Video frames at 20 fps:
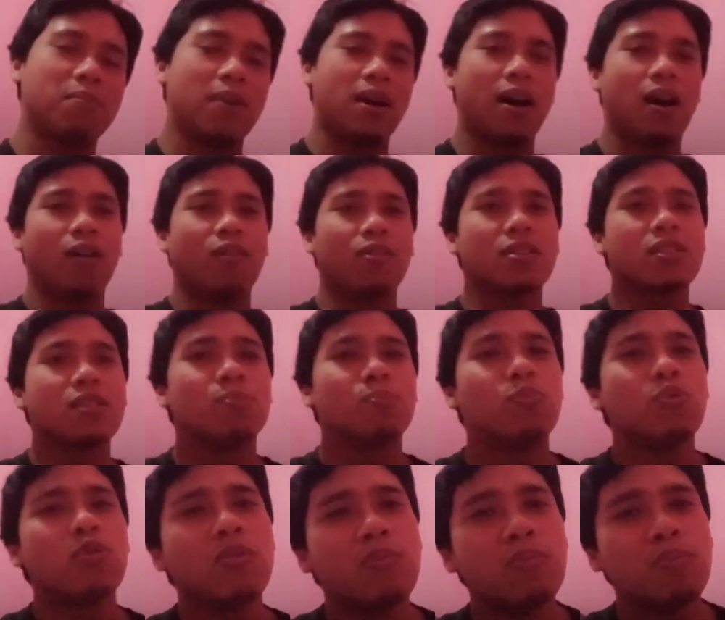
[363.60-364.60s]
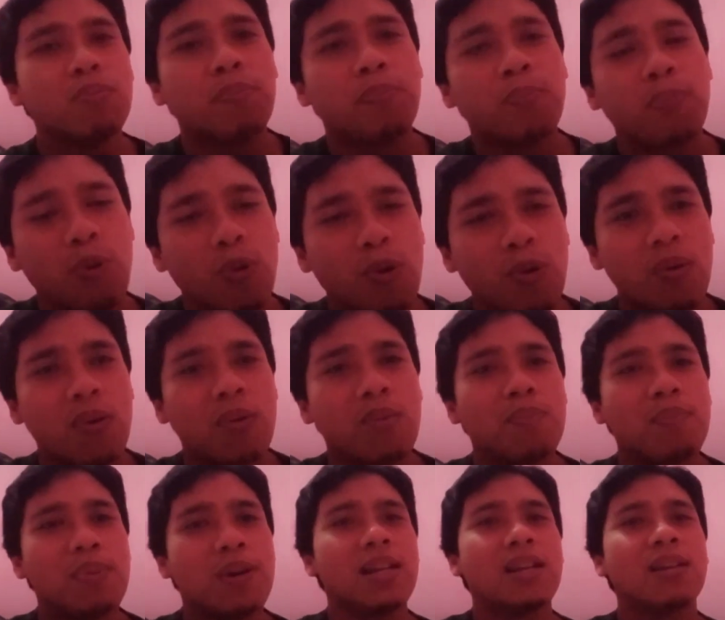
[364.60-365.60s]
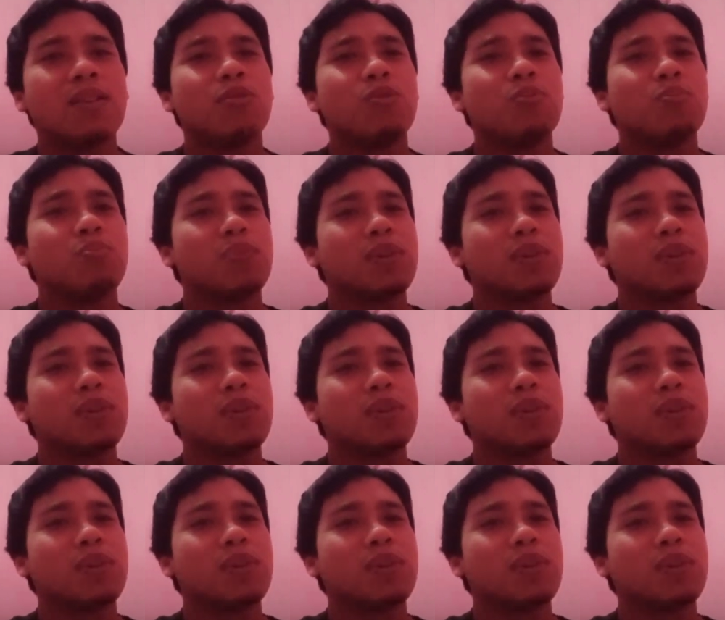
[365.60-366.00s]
Awas, mumpung belum